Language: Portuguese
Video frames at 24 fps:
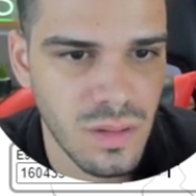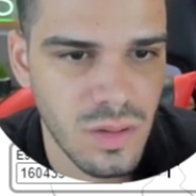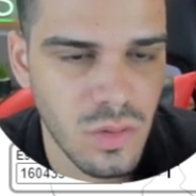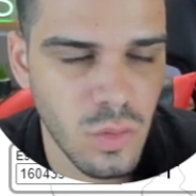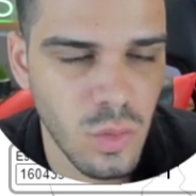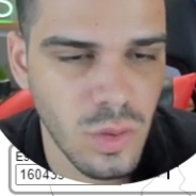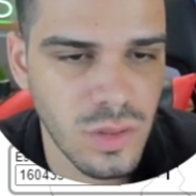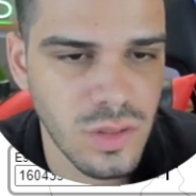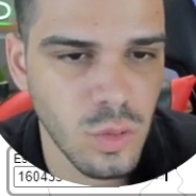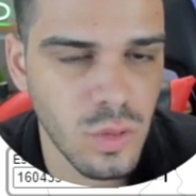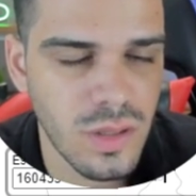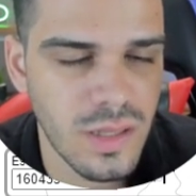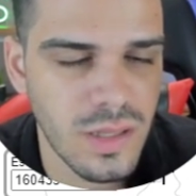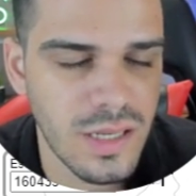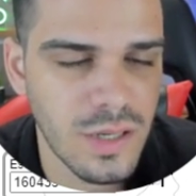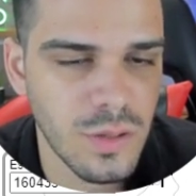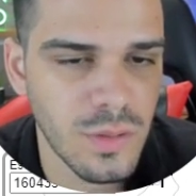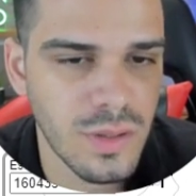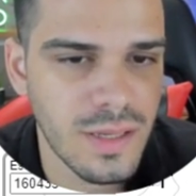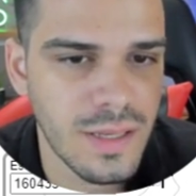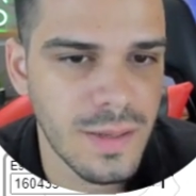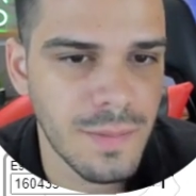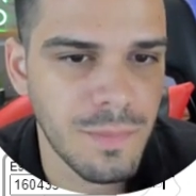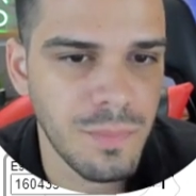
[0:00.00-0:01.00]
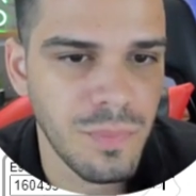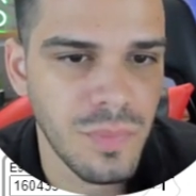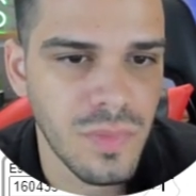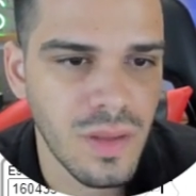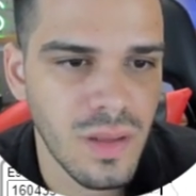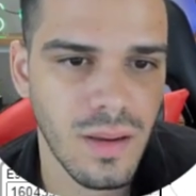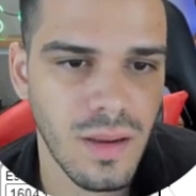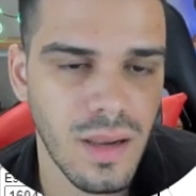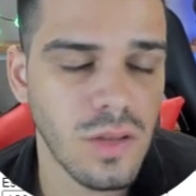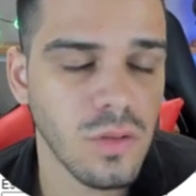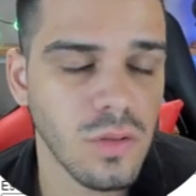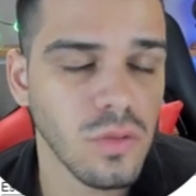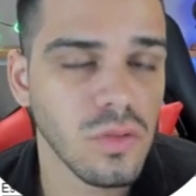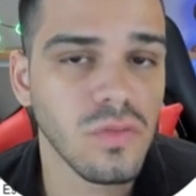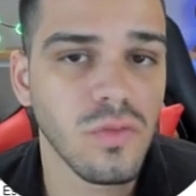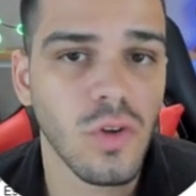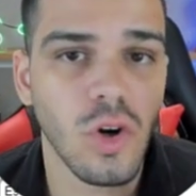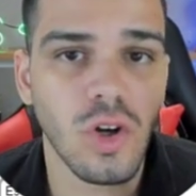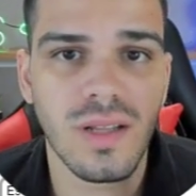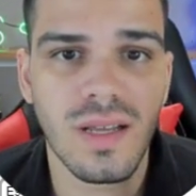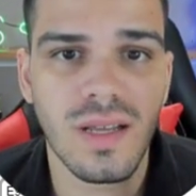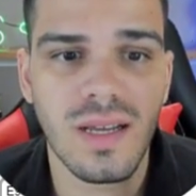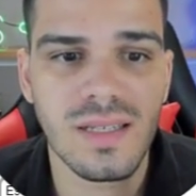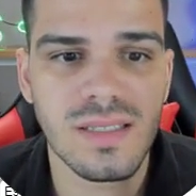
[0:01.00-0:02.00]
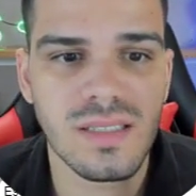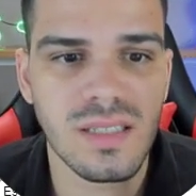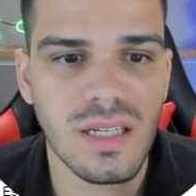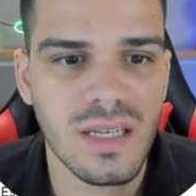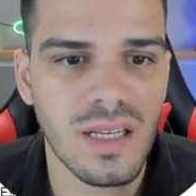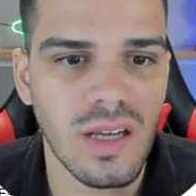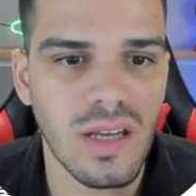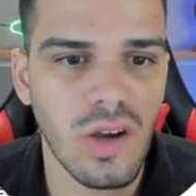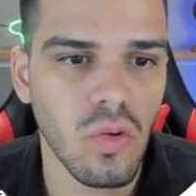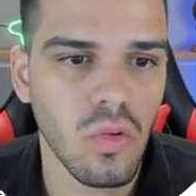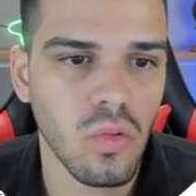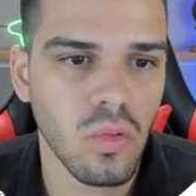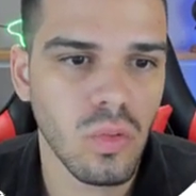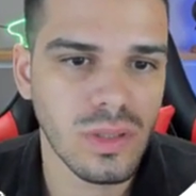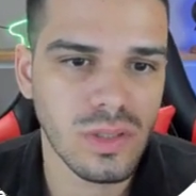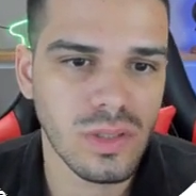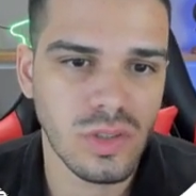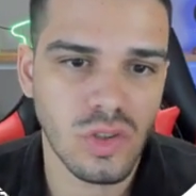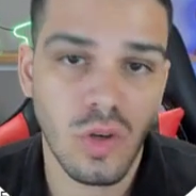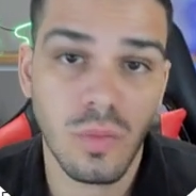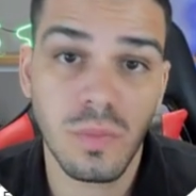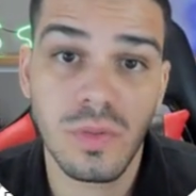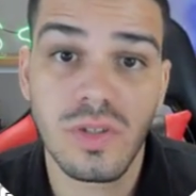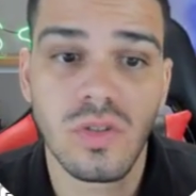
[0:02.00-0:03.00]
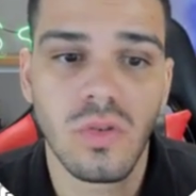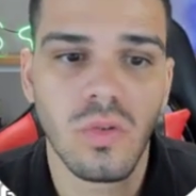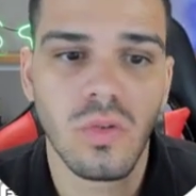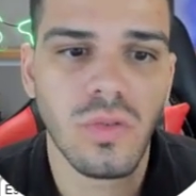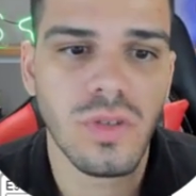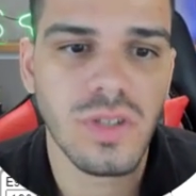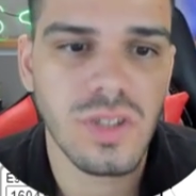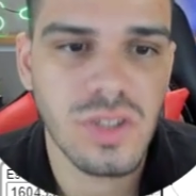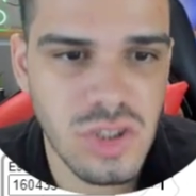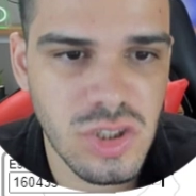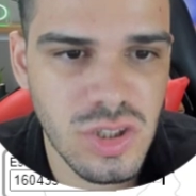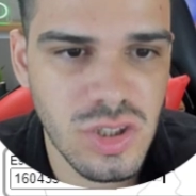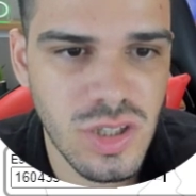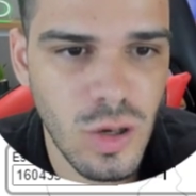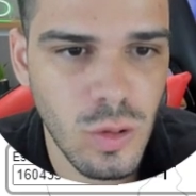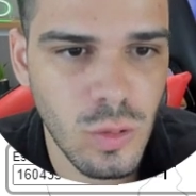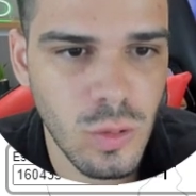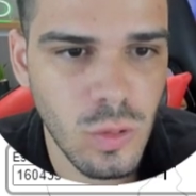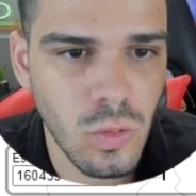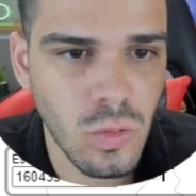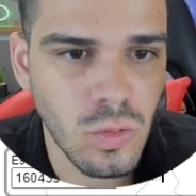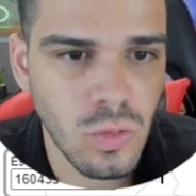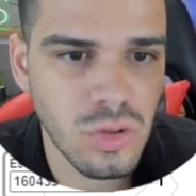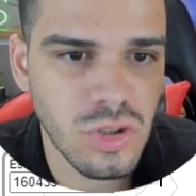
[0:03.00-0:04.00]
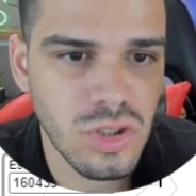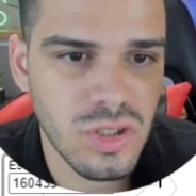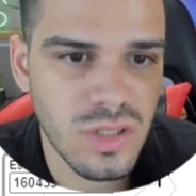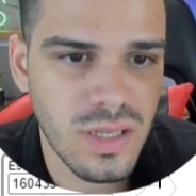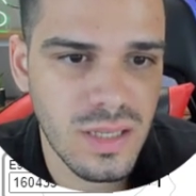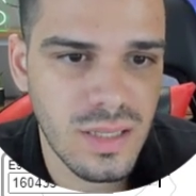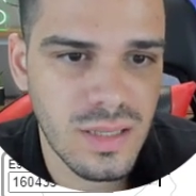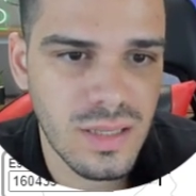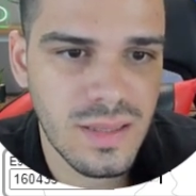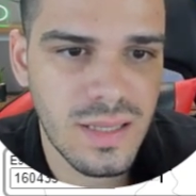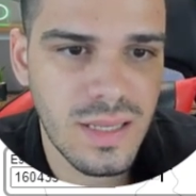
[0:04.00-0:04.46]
Quando eu clico aqui, ele nos fornece aqui algumas opções de download, né?